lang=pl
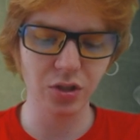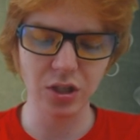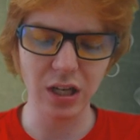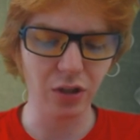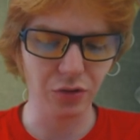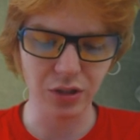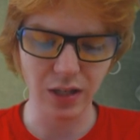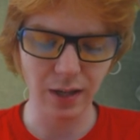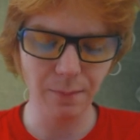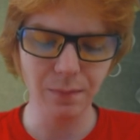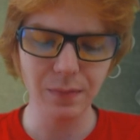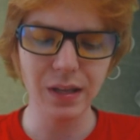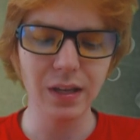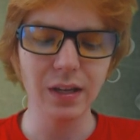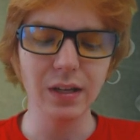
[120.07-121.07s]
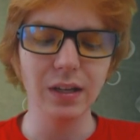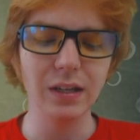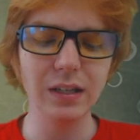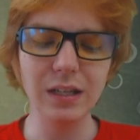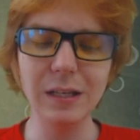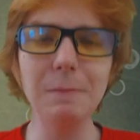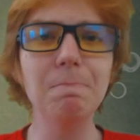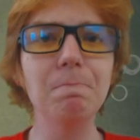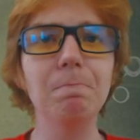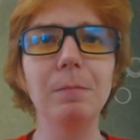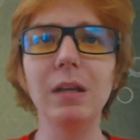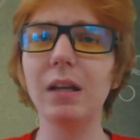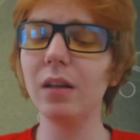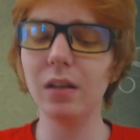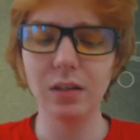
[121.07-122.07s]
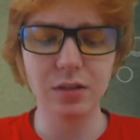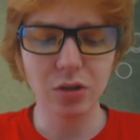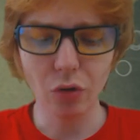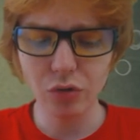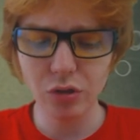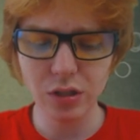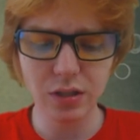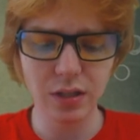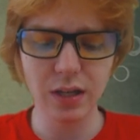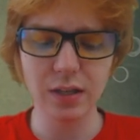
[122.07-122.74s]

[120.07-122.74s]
czegoś tam i skończyć